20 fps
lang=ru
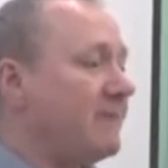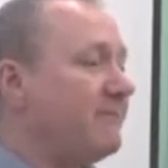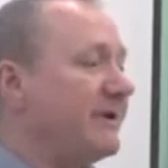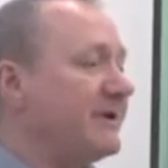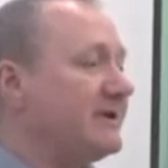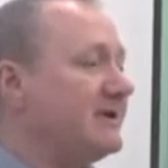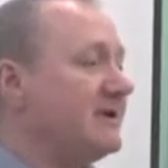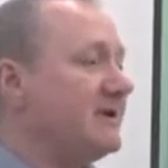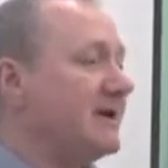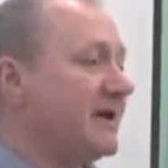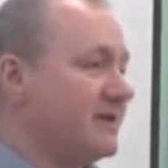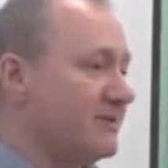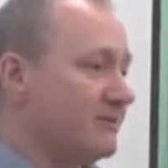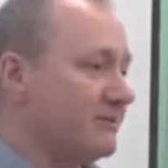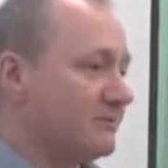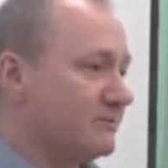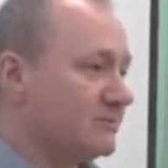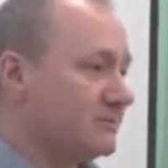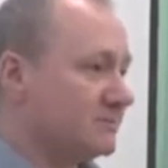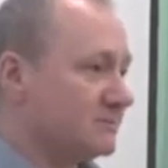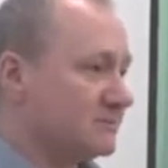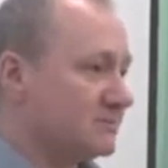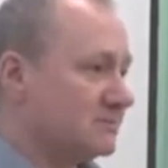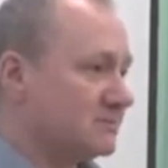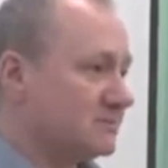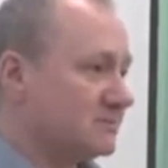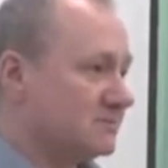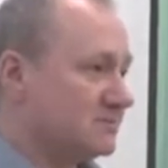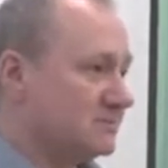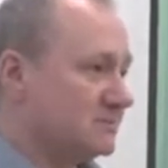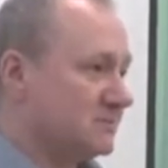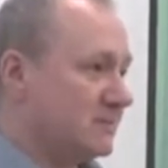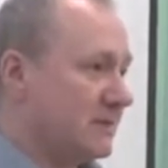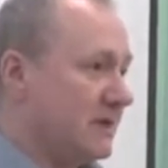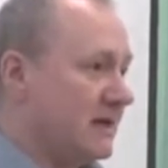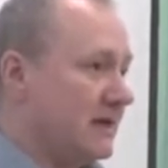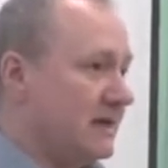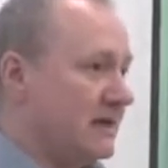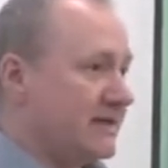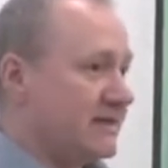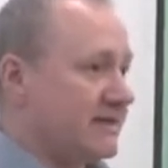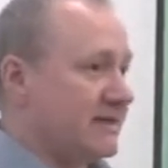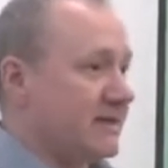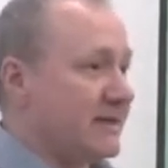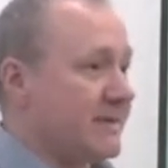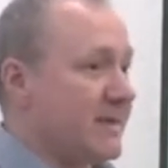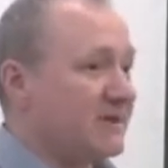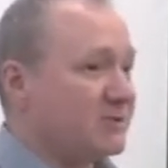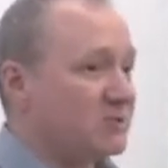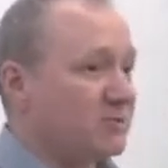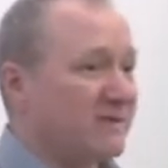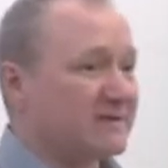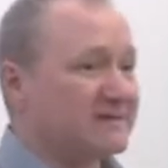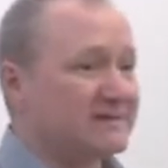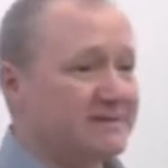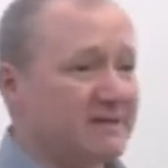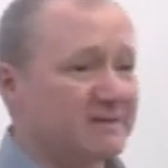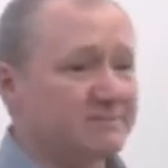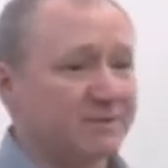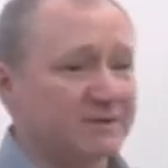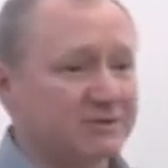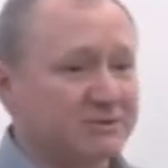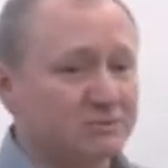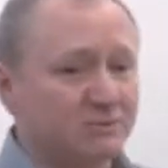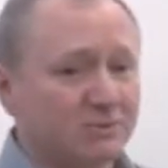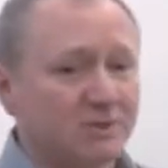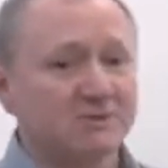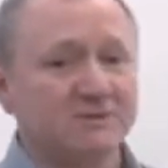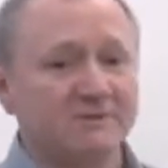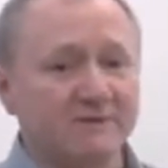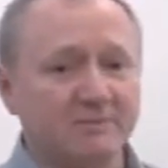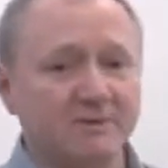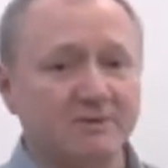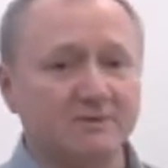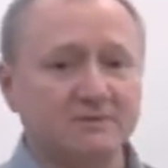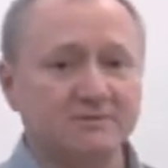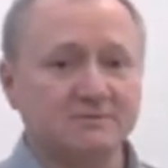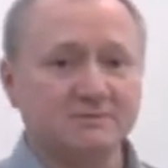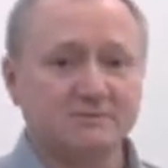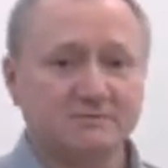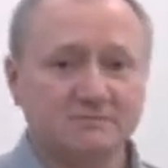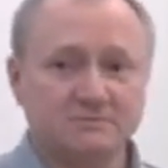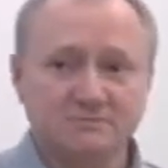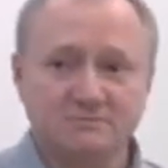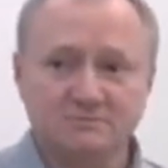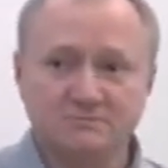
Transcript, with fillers: по определению. Иначе у вас нет процедуры одновременности.